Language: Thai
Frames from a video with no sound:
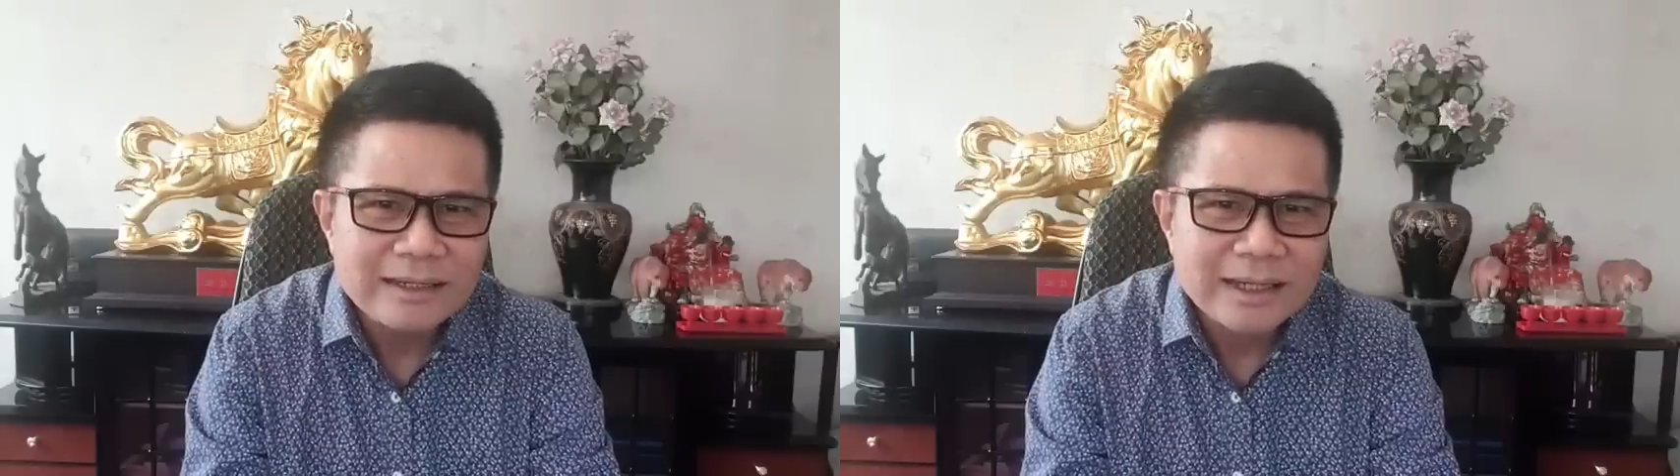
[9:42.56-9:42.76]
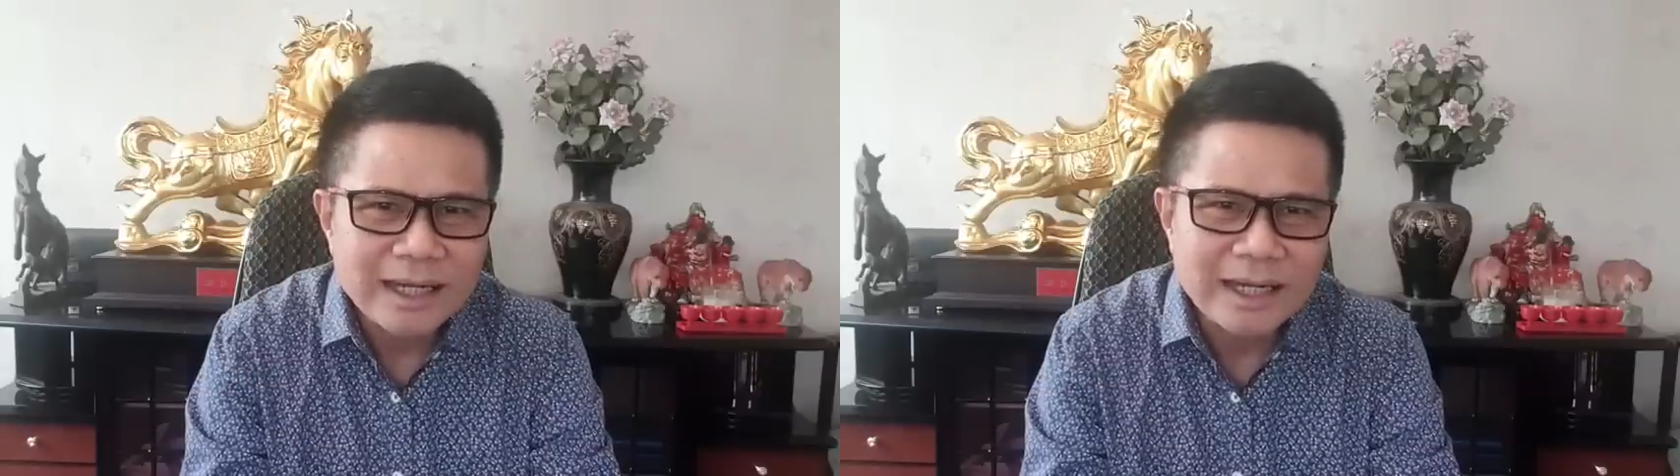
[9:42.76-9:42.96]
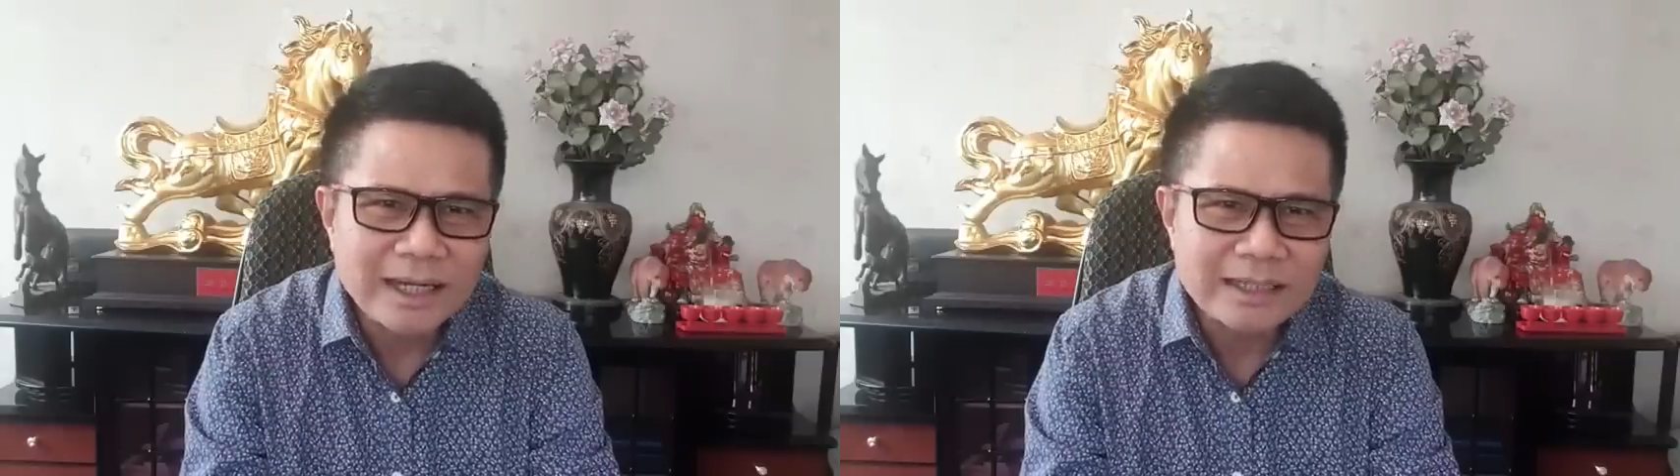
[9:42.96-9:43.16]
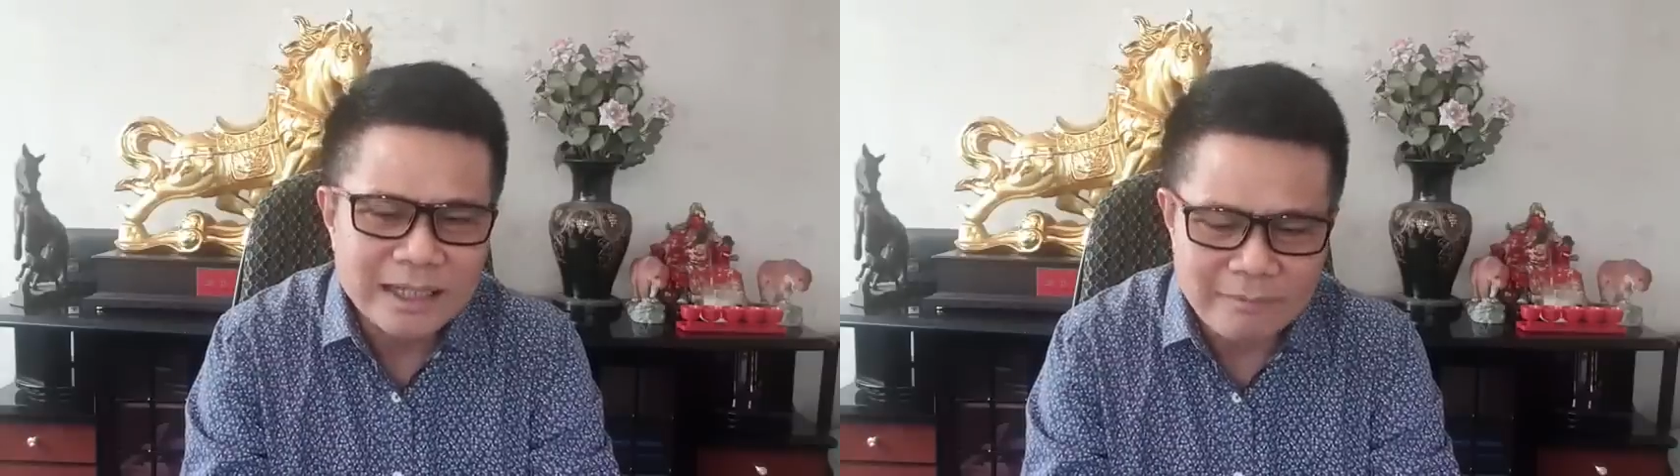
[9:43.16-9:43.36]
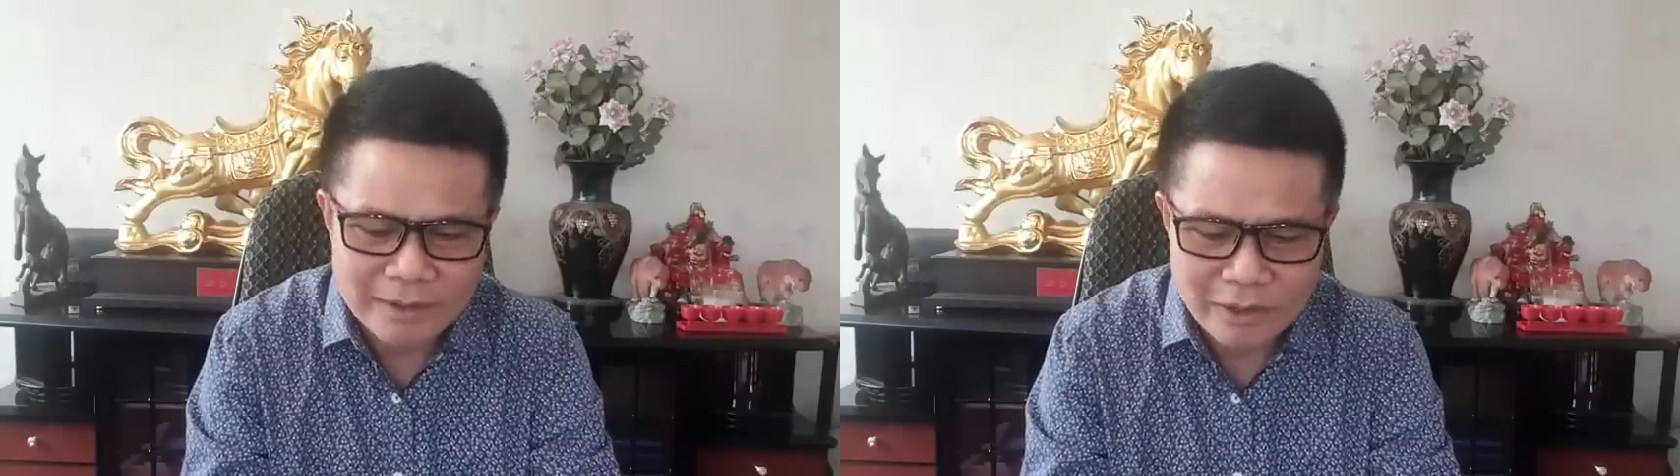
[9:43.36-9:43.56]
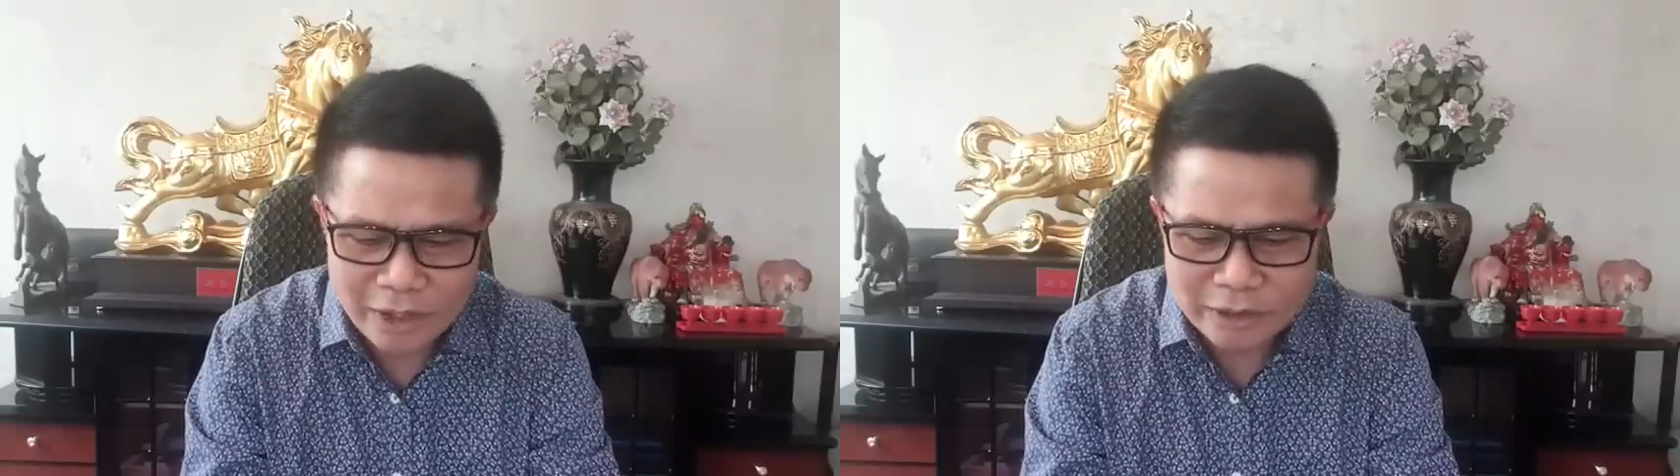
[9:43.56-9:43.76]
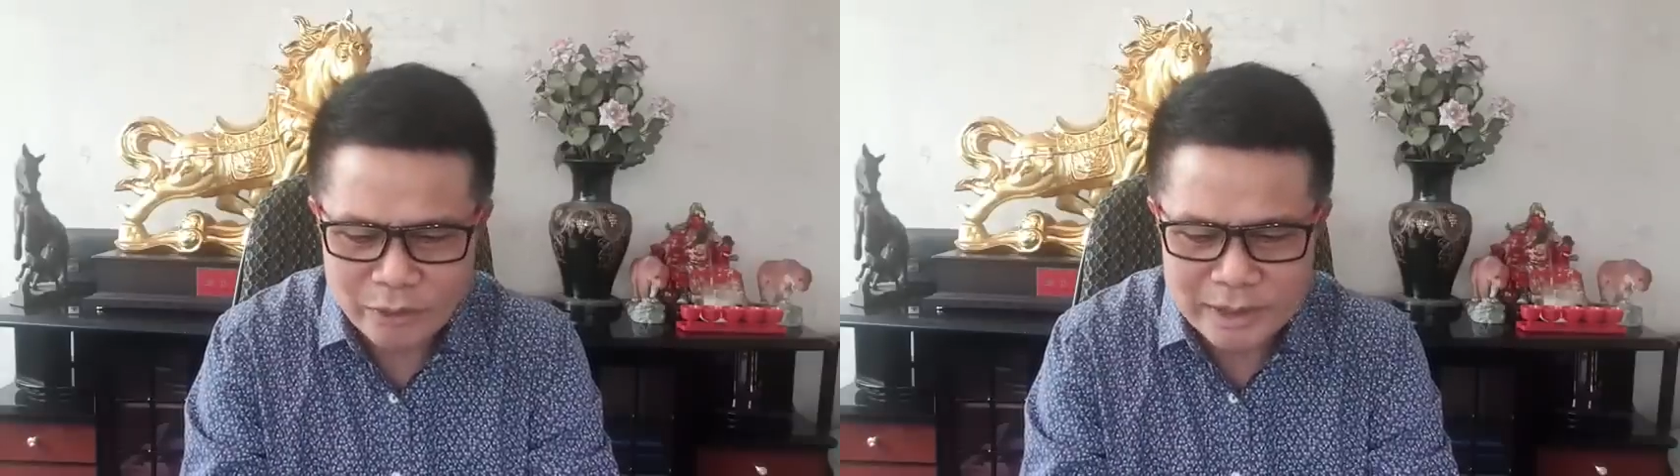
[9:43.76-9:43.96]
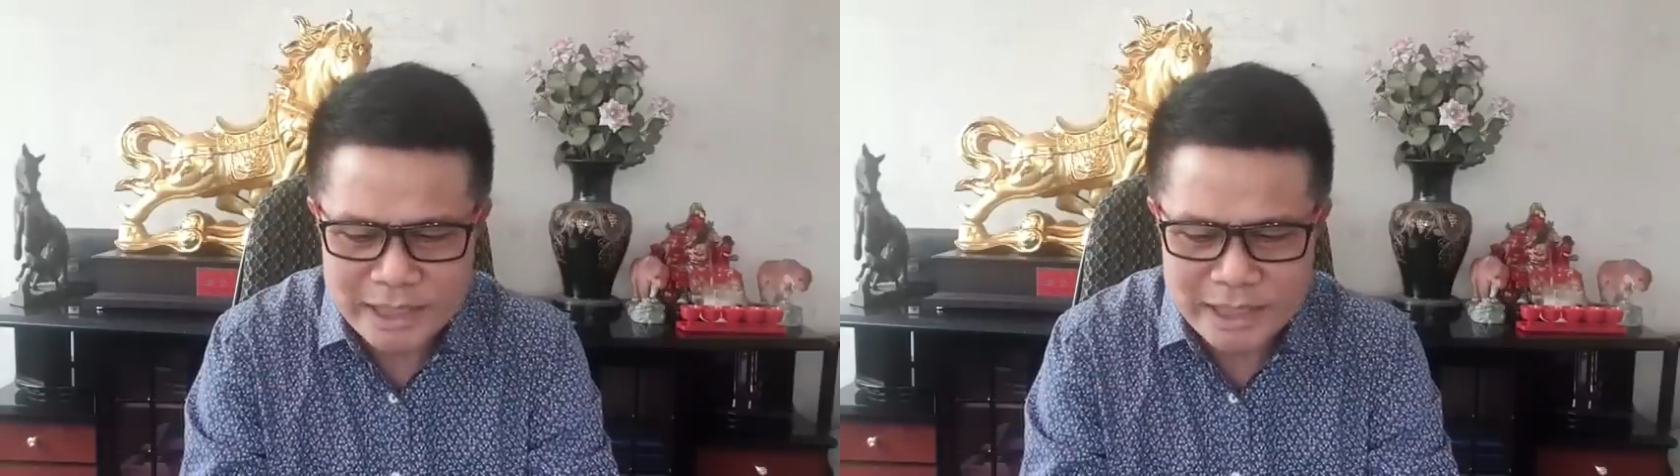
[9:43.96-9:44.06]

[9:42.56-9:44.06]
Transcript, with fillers: เออแต่ว่าถอนตัว